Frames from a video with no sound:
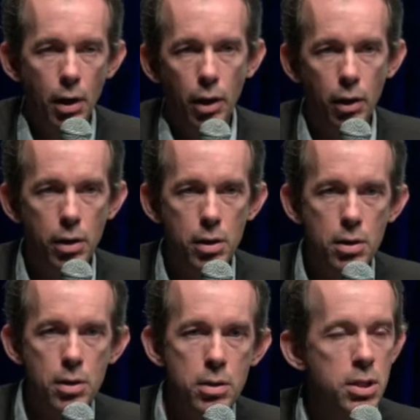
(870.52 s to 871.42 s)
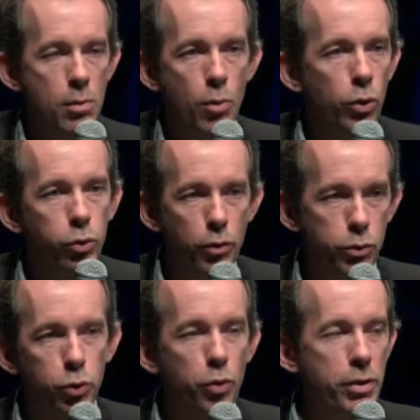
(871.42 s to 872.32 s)
Euh, si le morceau,
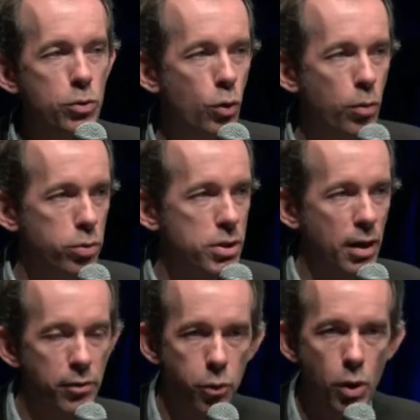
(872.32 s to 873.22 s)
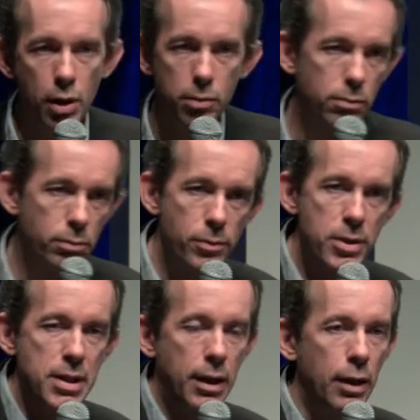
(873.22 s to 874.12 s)
vous le trouvez nul au bout de cinq fois,
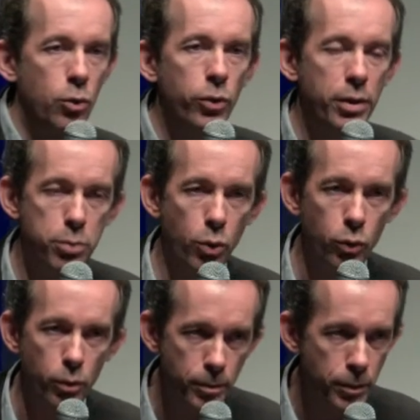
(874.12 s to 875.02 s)
c'est cadeau, c'est pour nous.